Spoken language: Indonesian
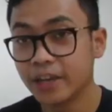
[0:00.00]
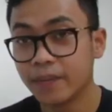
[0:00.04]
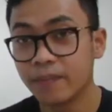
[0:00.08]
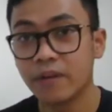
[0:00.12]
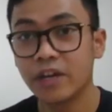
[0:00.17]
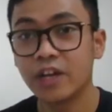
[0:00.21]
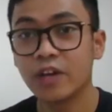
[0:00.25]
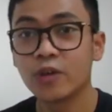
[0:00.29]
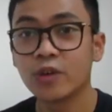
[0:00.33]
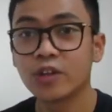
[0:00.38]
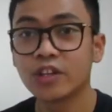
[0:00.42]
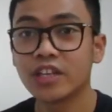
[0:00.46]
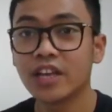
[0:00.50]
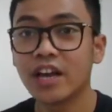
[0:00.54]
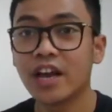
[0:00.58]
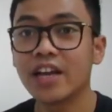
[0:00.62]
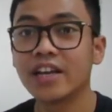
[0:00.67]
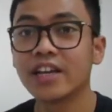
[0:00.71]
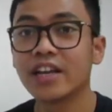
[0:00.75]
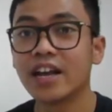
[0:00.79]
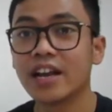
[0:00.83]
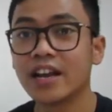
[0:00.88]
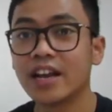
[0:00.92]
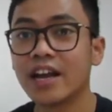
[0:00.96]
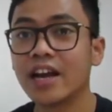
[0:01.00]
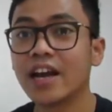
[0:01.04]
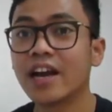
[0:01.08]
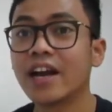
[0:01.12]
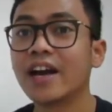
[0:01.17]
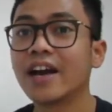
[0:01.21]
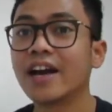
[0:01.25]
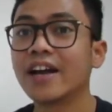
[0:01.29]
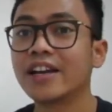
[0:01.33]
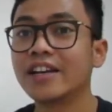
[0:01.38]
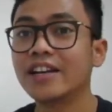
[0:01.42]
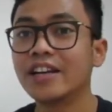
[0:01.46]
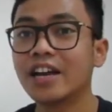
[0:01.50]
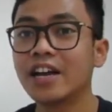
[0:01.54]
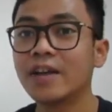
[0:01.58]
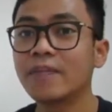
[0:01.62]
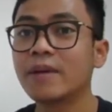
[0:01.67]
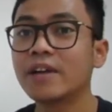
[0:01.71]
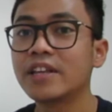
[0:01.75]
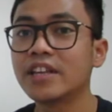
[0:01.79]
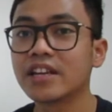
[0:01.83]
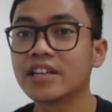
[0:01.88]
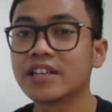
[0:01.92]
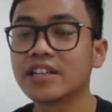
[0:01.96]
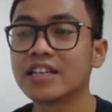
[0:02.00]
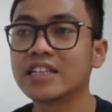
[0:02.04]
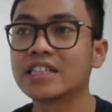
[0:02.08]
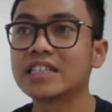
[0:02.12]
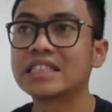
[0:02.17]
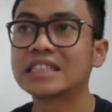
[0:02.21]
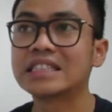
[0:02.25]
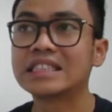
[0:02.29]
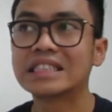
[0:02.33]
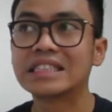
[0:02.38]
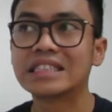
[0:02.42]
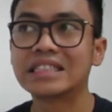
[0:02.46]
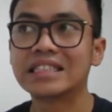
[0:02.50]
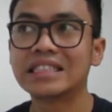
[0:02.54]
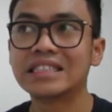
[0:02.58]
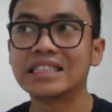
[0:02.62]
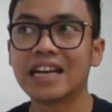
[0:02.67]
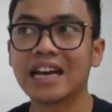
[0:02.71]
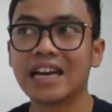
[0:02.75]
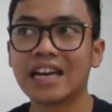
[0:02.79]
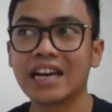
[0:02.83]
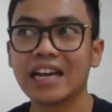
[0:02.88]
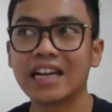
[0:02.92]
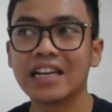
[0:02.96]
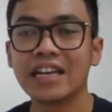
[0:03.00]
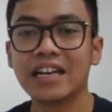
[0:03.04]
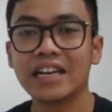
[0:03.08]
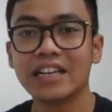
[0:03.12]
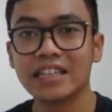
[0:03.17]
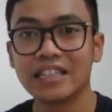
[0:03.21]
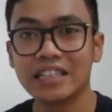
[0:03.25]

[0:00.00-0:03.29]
Yang berikutnya adalah dengan banyaknya sejarah dan